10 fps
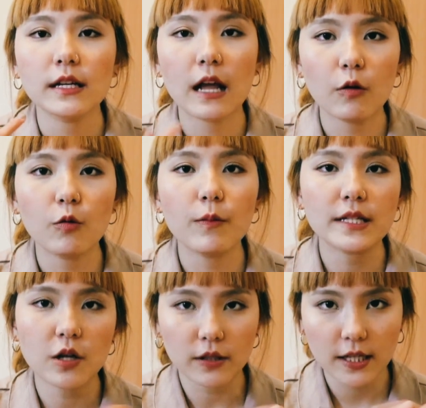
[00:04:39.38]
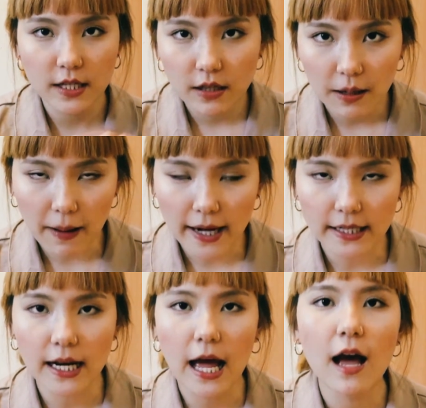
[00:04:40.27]
เรามาเจาะที่เยอรมัน
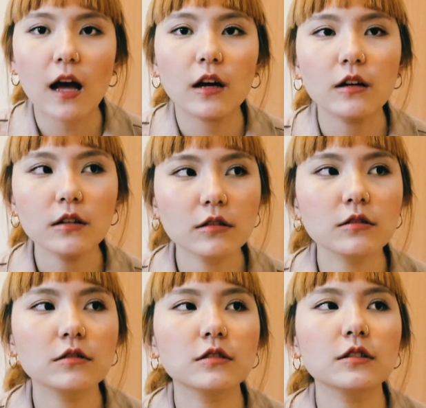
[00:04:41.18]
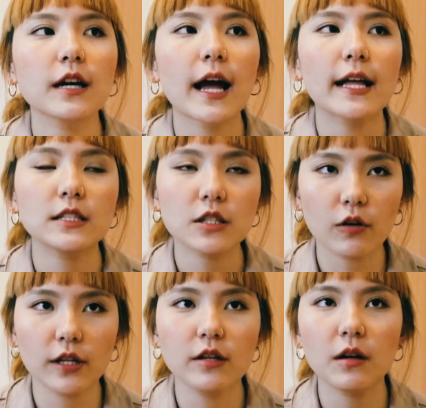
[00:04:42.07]
นะก็คือการเจาะ
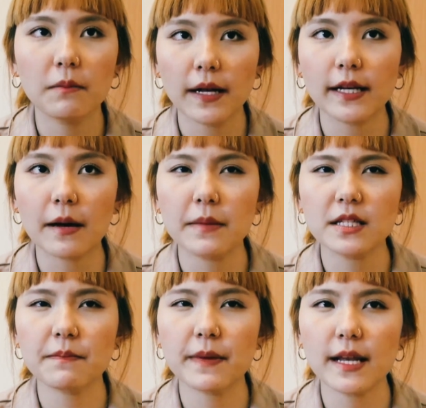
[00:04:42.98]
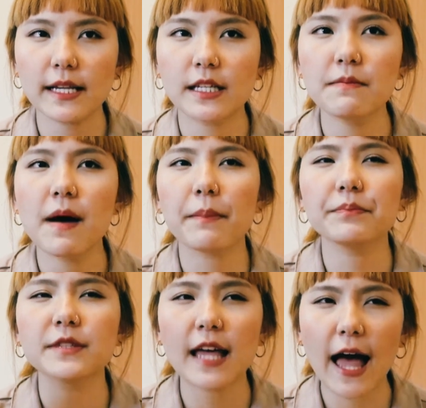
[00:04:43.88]
ที่เยอรมันเนี่ยมันจะเป็นอะไรที่แบบ
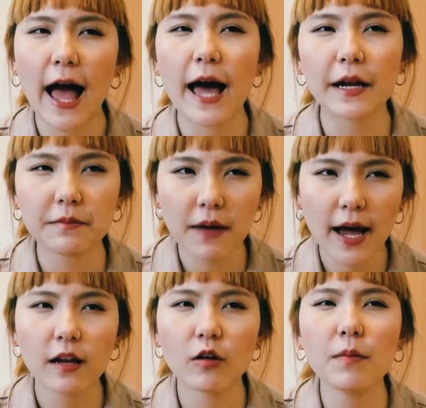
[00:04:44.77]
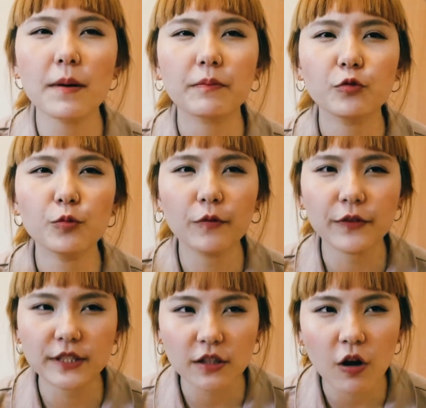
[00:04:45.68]
สะอาดมากแล้วก็แบบดูโปรเฟ
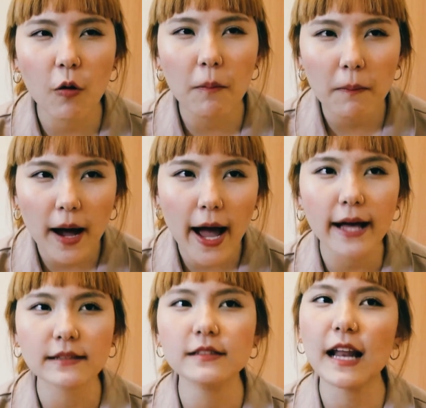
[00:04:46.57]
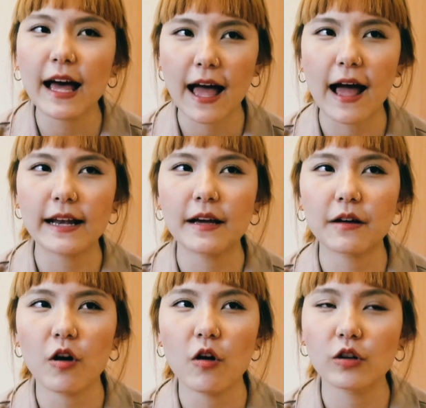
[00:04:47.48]
ชชั่นอลมากซึ่งราคาเนี่ย
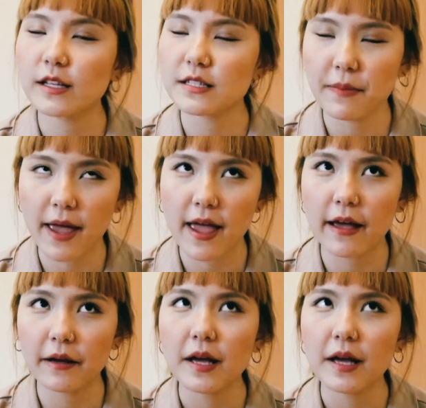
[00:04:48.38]
ก็ค่อนข้างจะแพง